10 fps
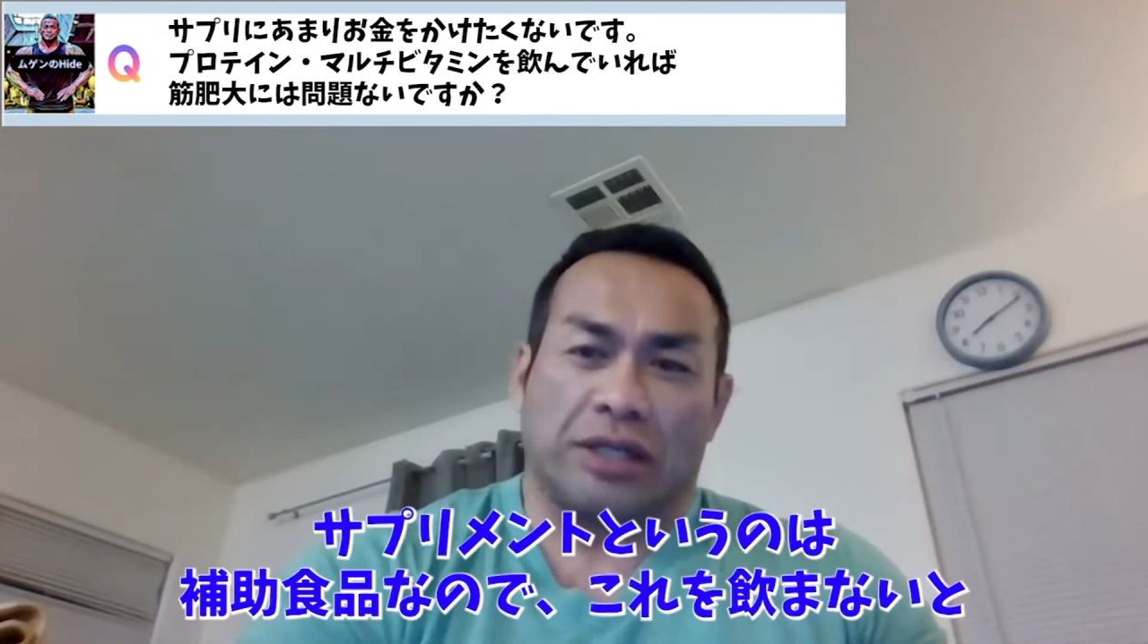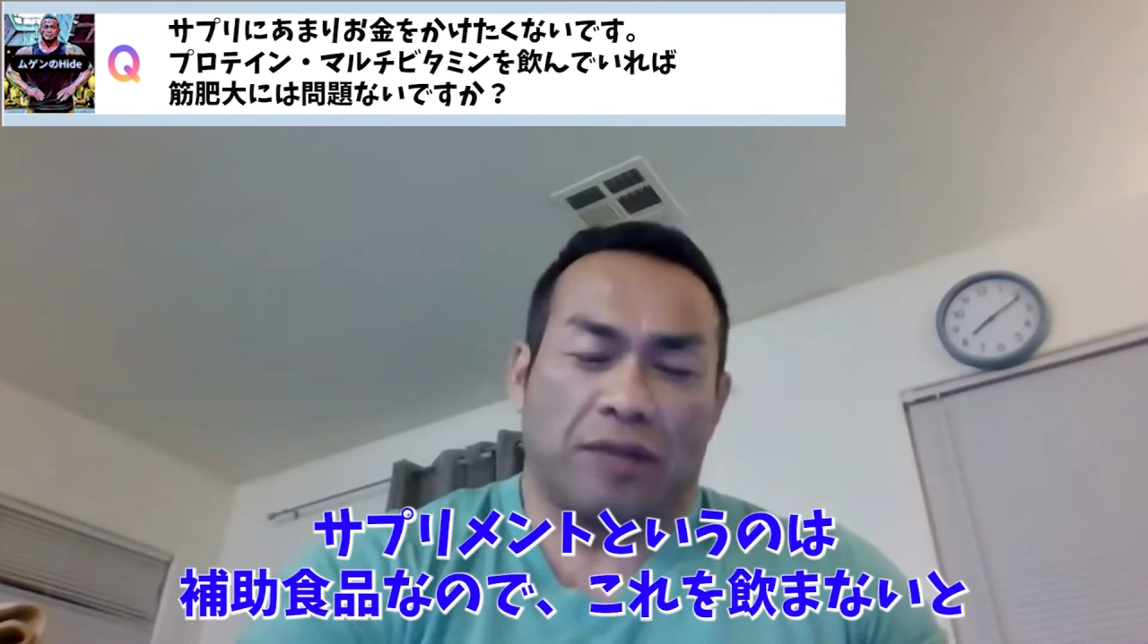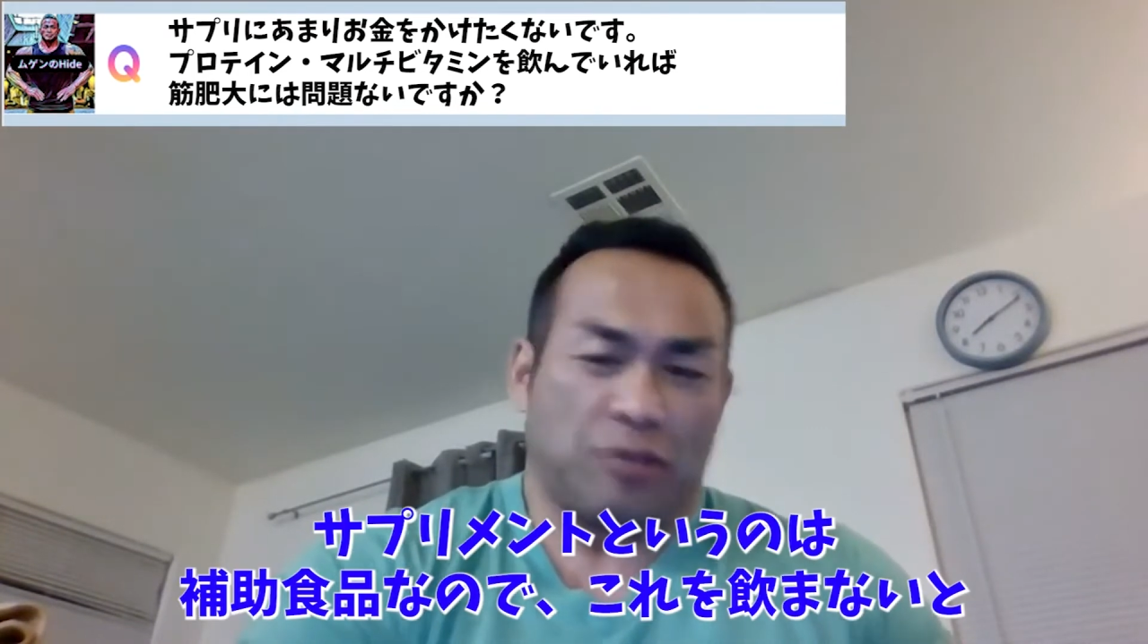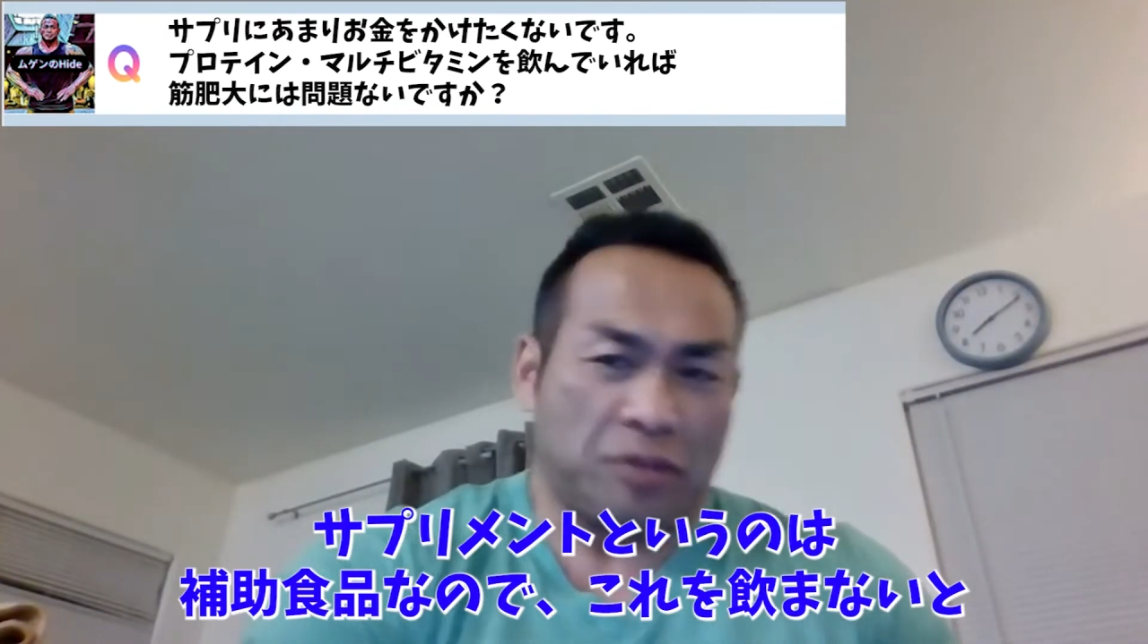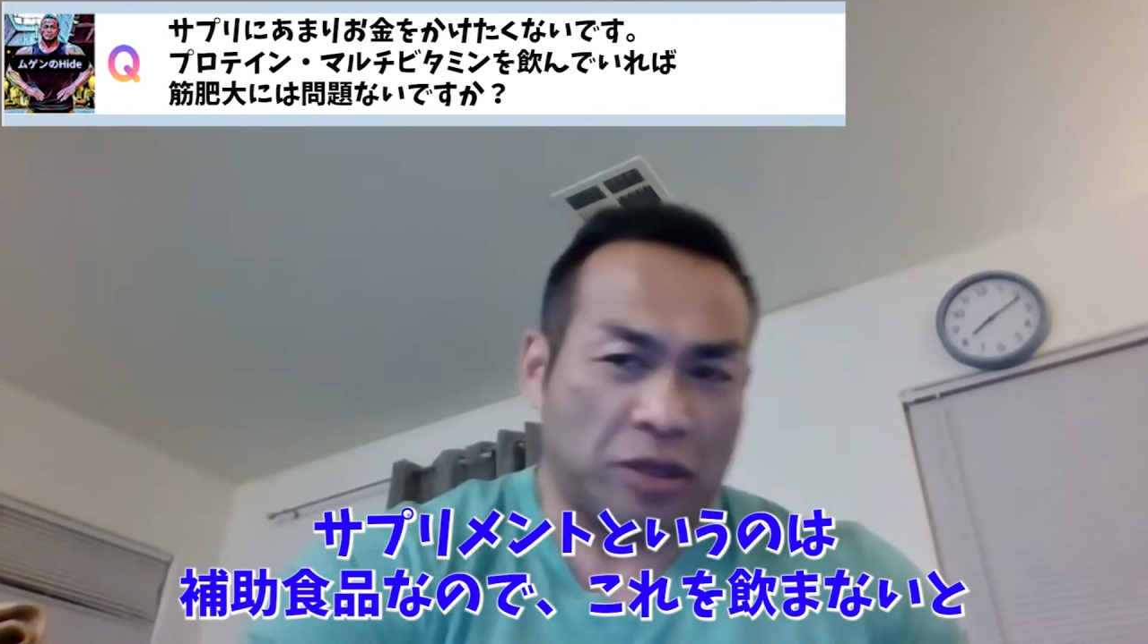
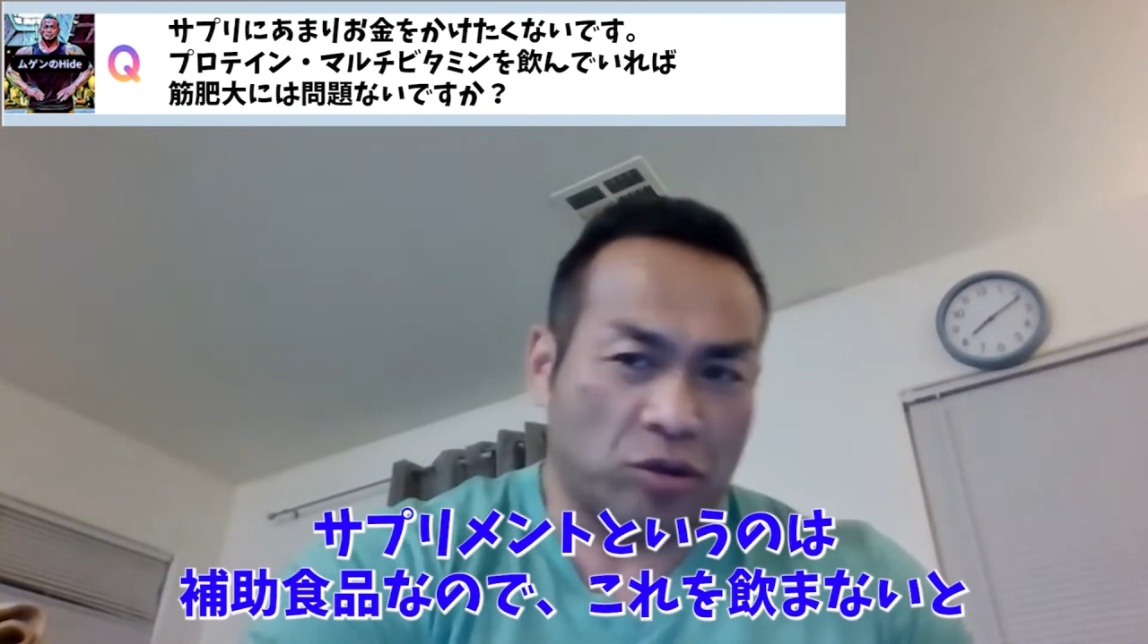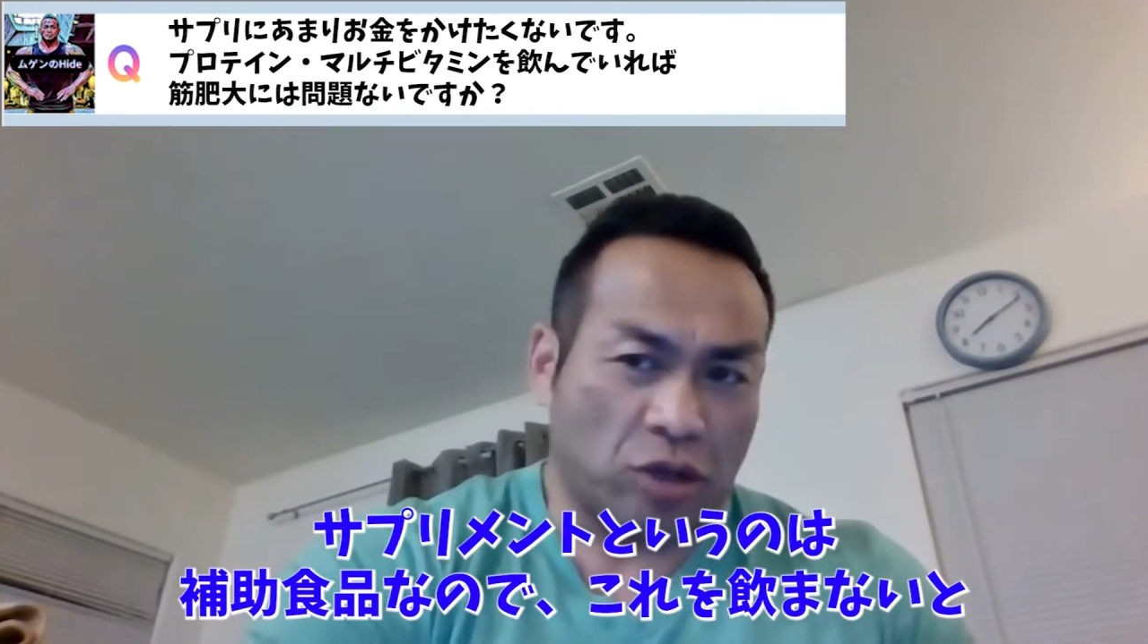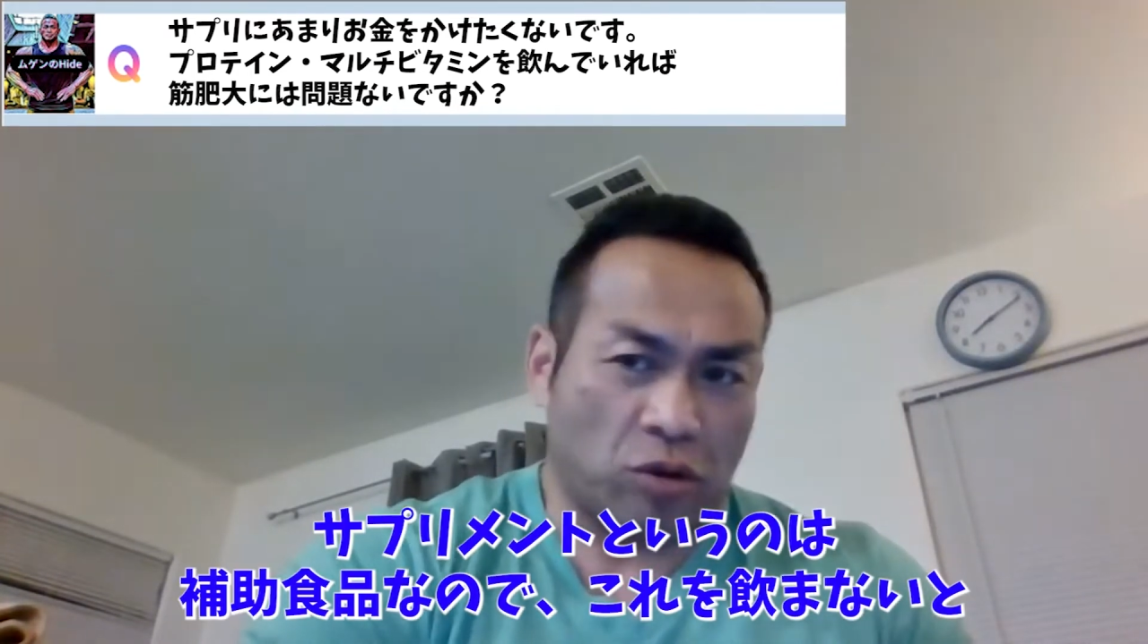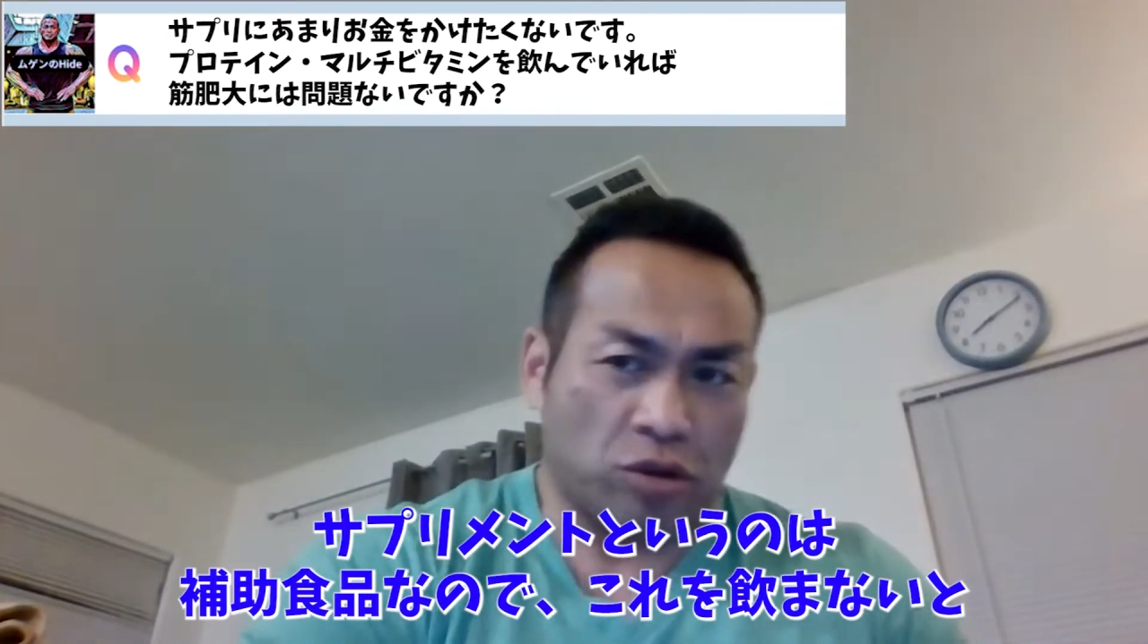サプリメントというのは補